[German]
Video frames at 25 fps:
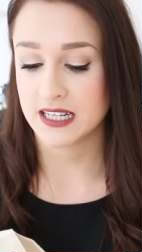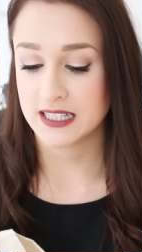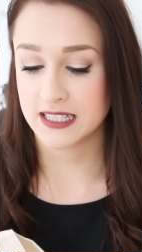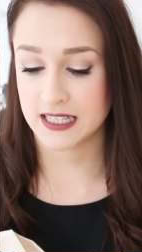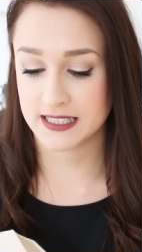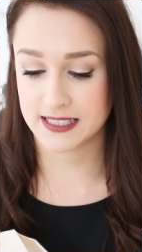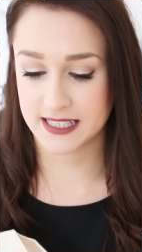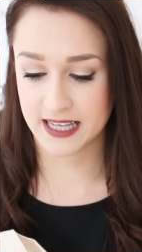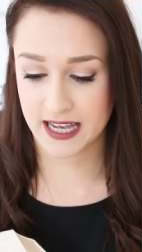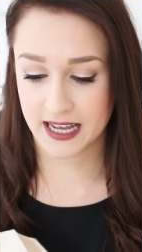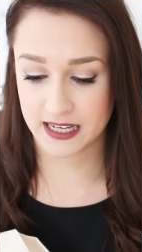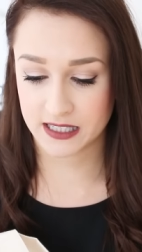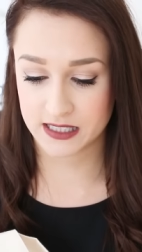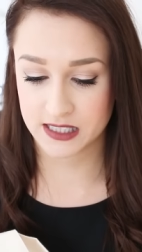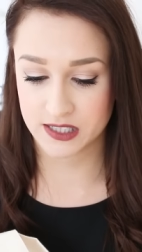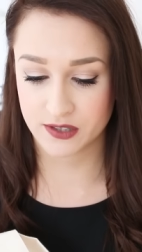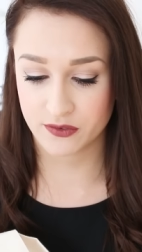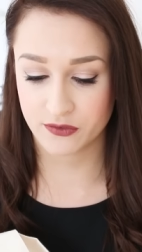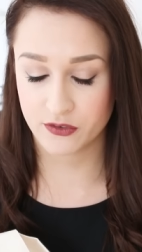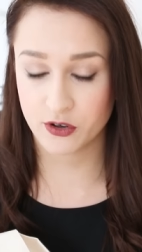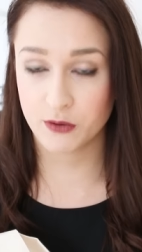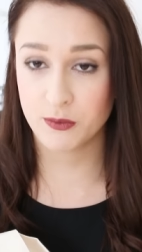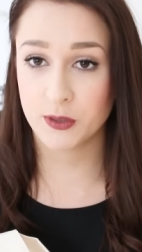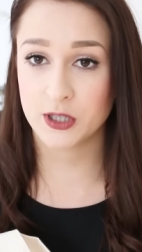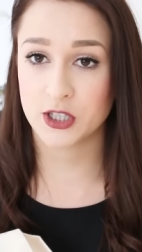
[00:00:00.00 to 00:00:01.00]
Das hier hat
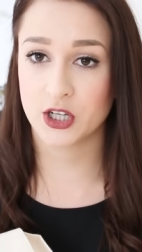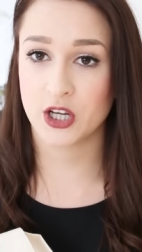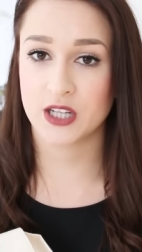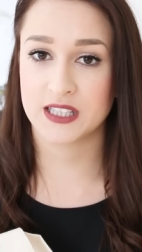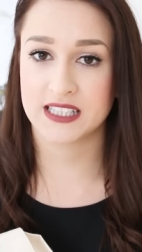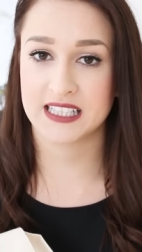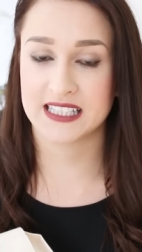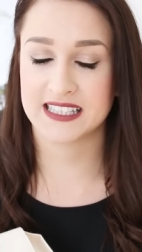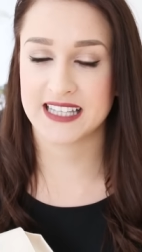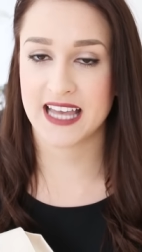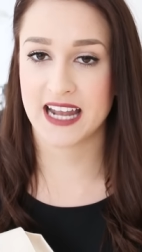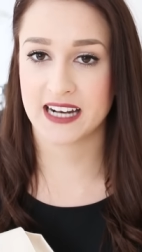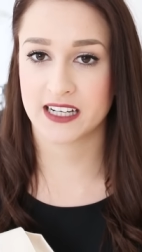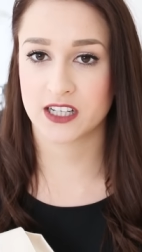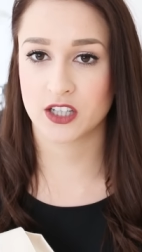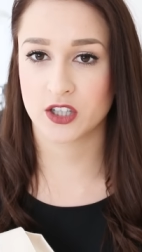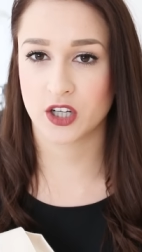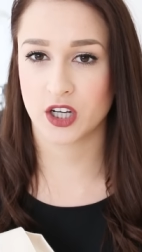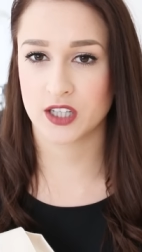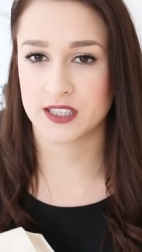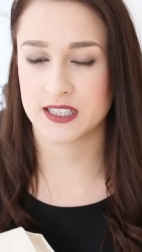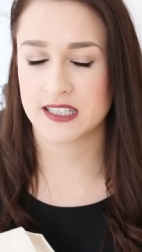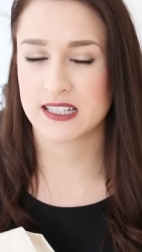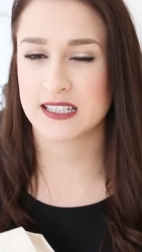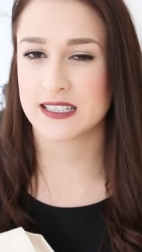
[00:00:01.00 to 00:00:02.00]
95 Cent
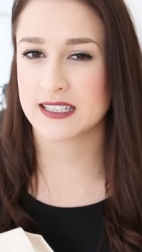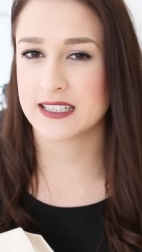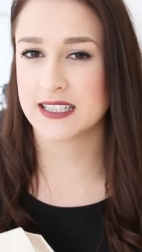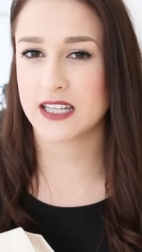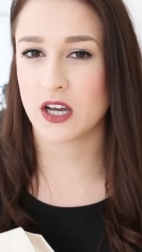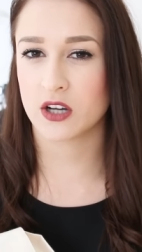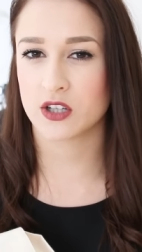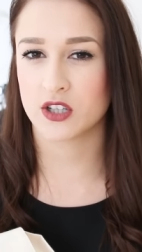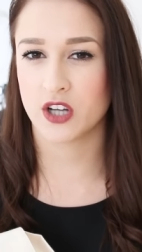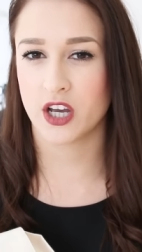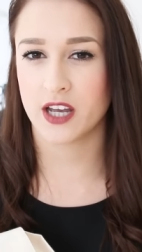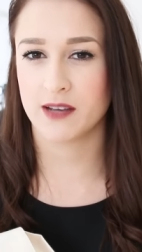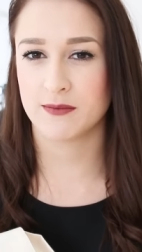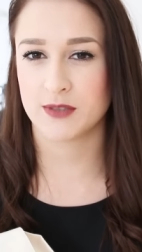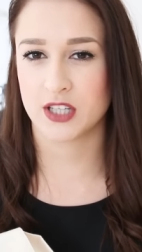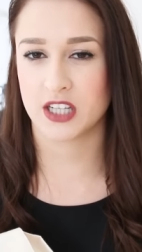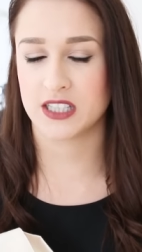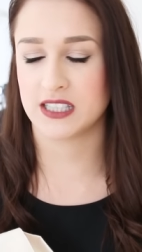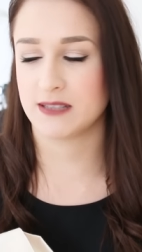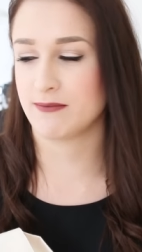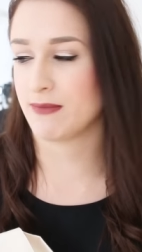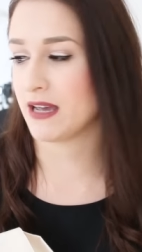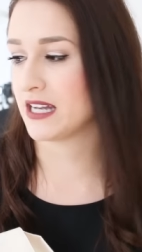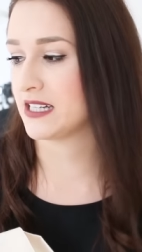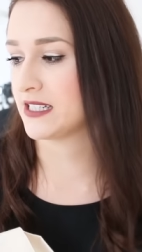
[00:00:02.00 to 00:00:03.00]
gekostet. Das ist auch neu im
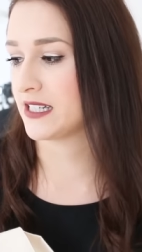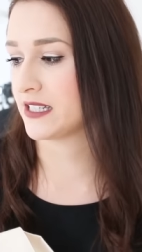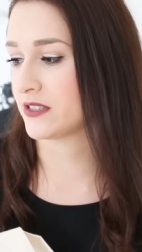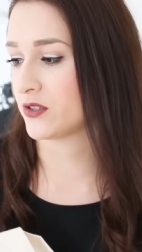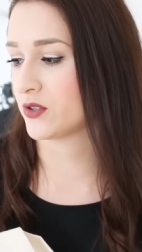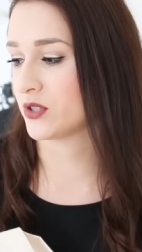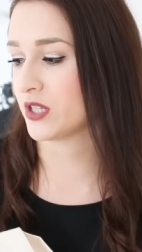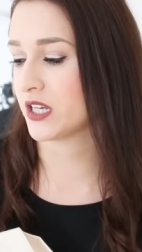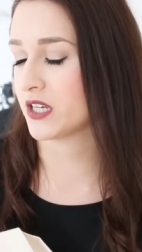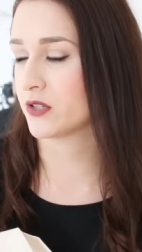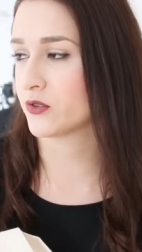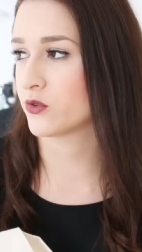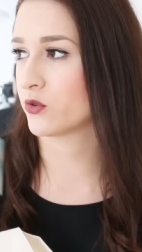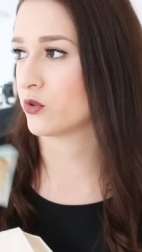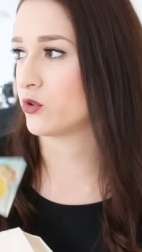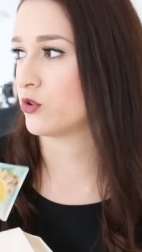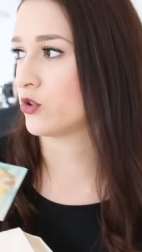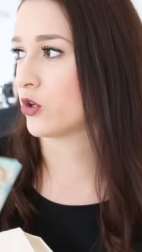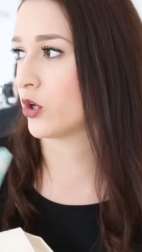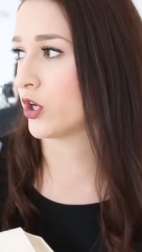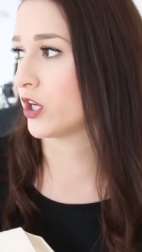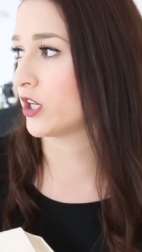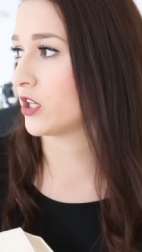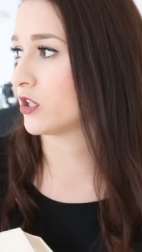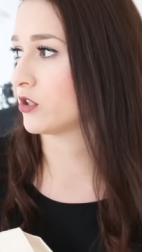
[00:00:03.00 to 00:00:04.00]
Sortiment. Also es hing so ein
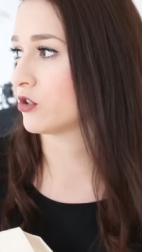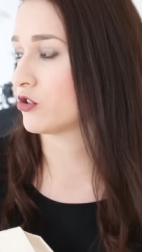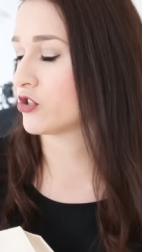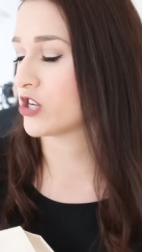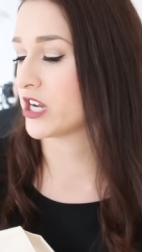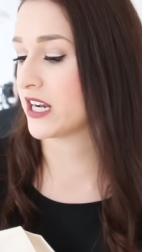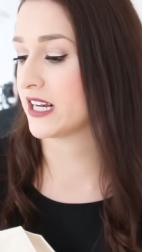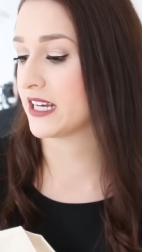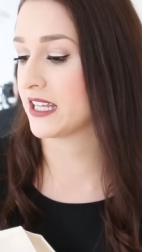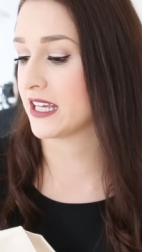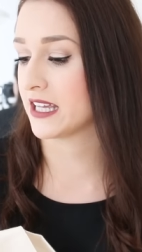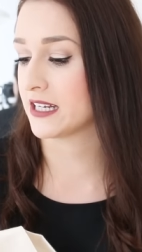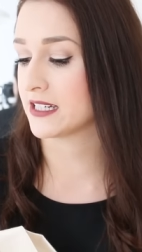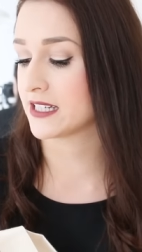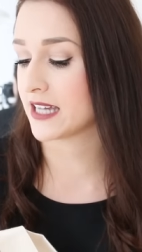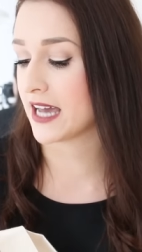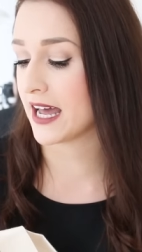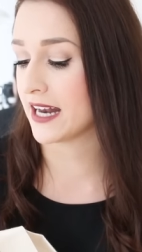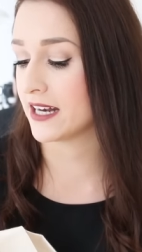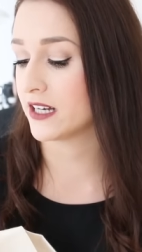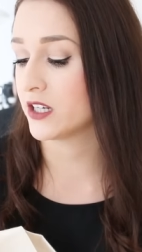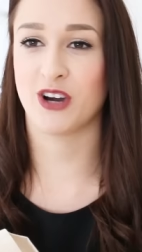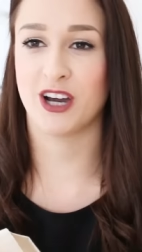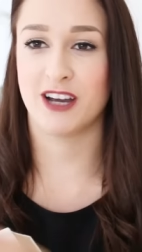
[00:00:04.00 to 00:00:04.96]
Neuschildchen dran.